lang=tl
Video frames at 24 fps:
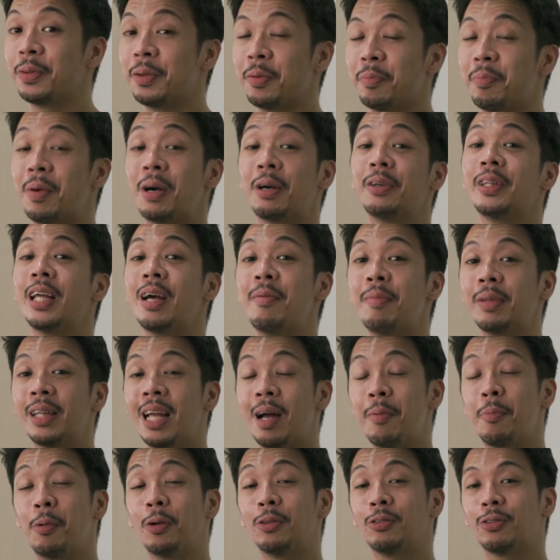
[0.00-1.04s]
Bago tayo
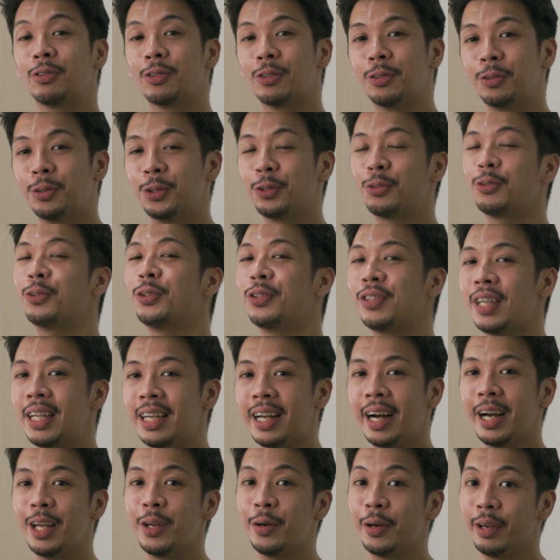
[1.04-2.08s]
matapos, gusto ko sana
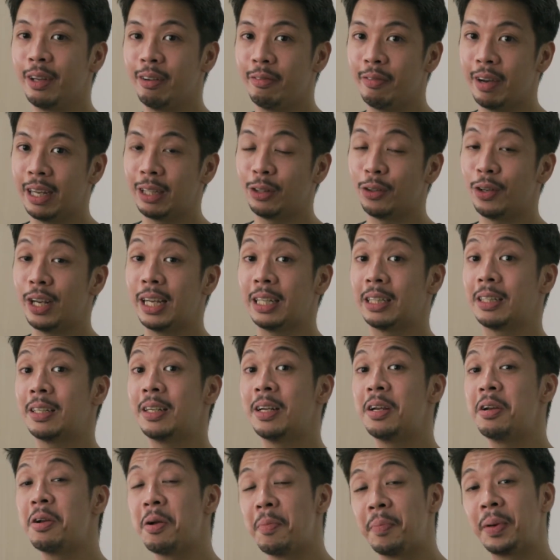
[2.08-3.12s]
kayong i invite ulit
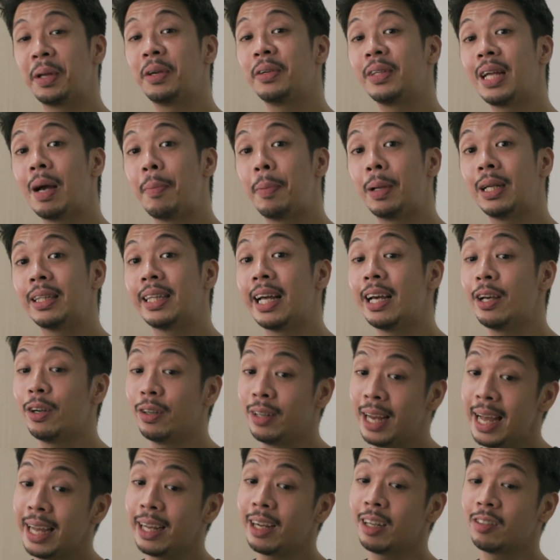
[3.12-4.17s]
meron nga pala tayong
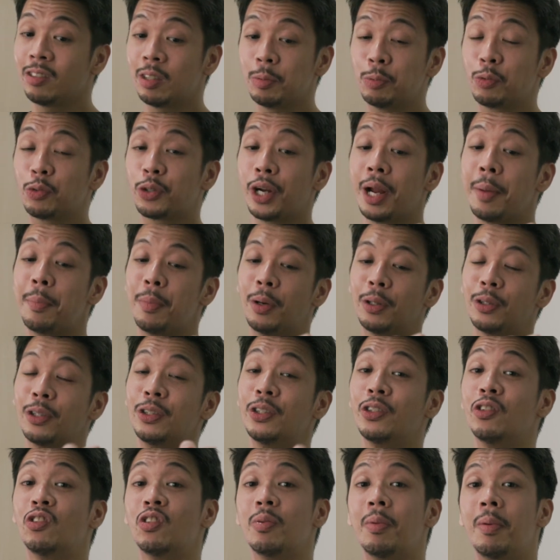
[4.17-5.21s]
like at subscribe button
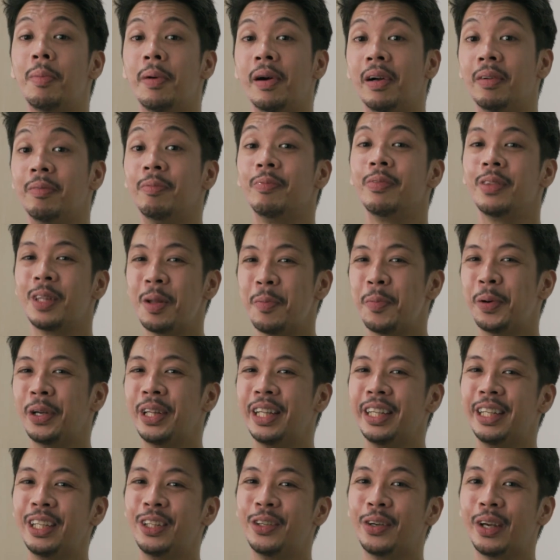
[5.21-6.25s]
dun sa baba na
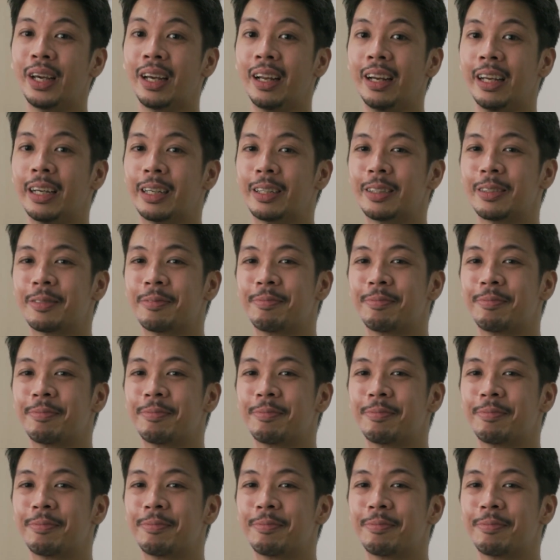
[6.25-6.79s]
pwede ninyong i-click.